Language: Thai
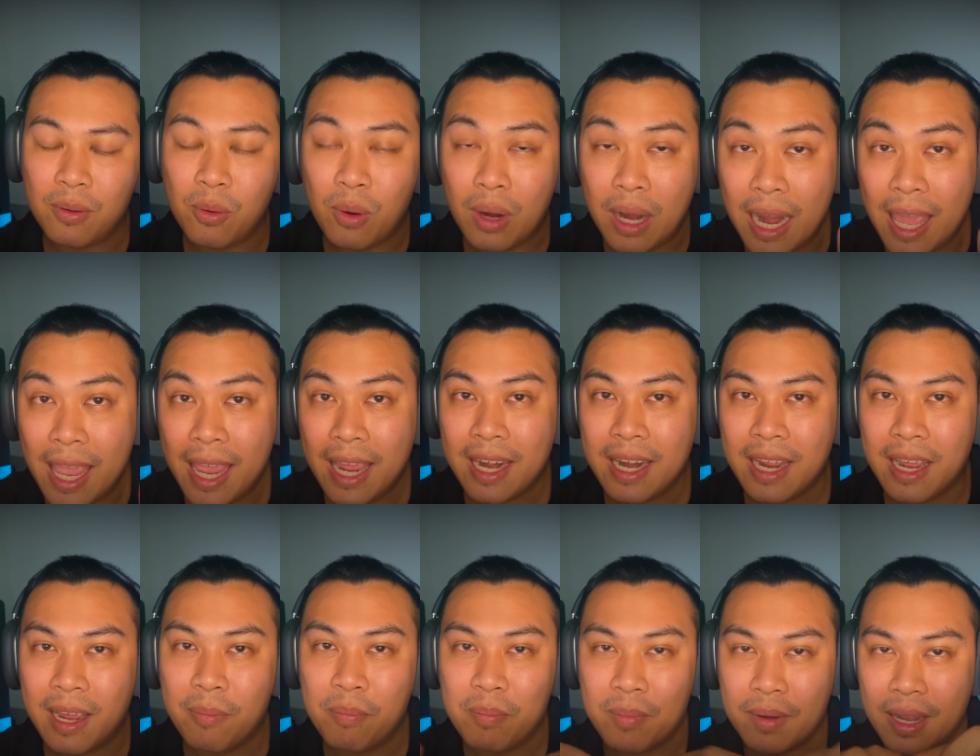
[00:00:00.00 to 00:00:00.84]
เลน
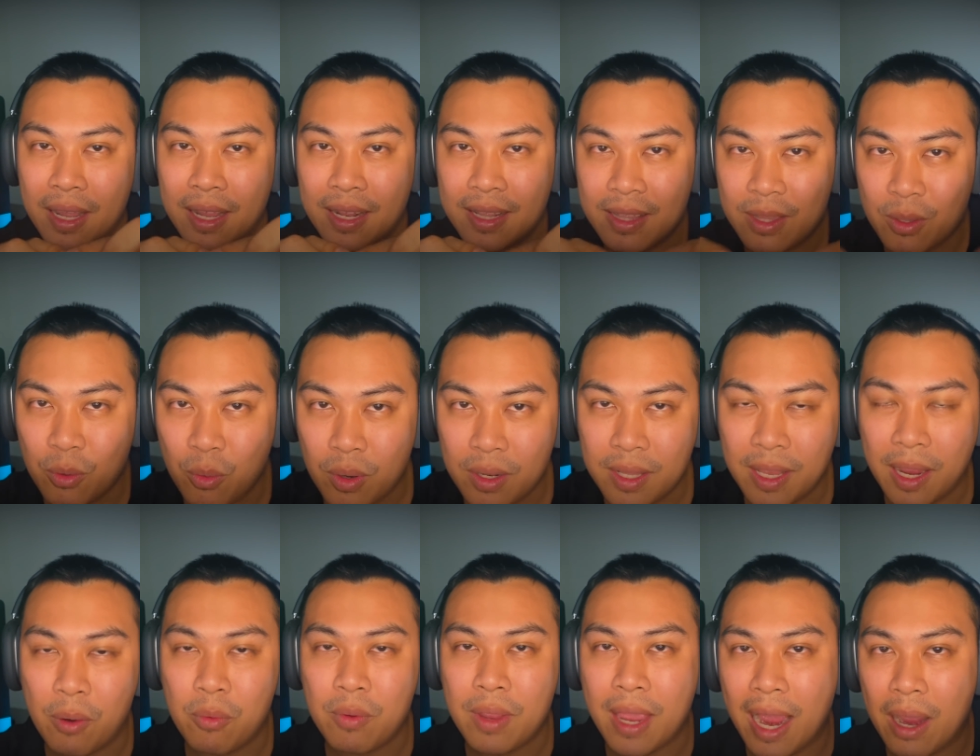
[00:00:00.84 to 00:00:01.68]
นะครับ ในตัวแถ
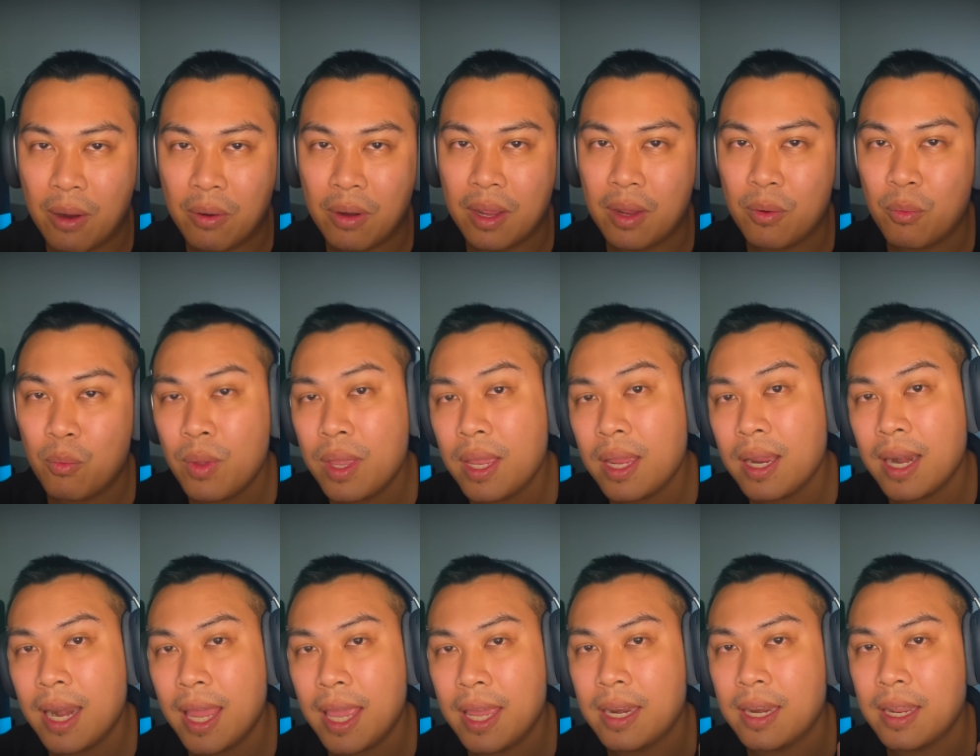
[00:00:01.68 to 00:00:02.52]
วยาวเนี่ยวิ่ง
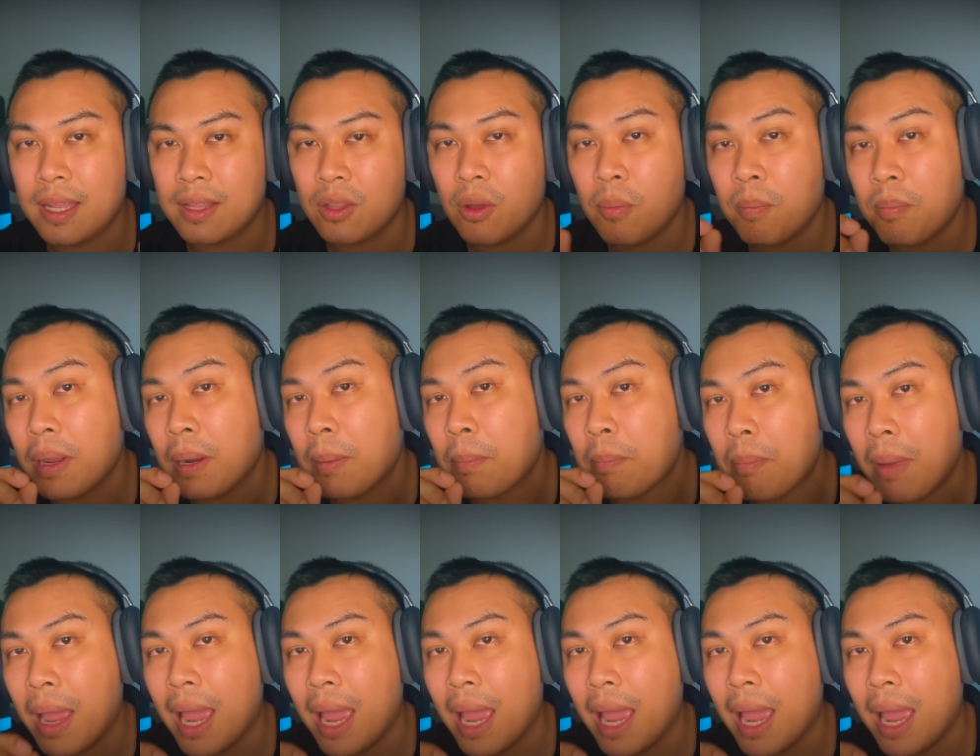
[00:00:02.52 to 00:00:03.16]
เลนเนี่ยต้องเป็น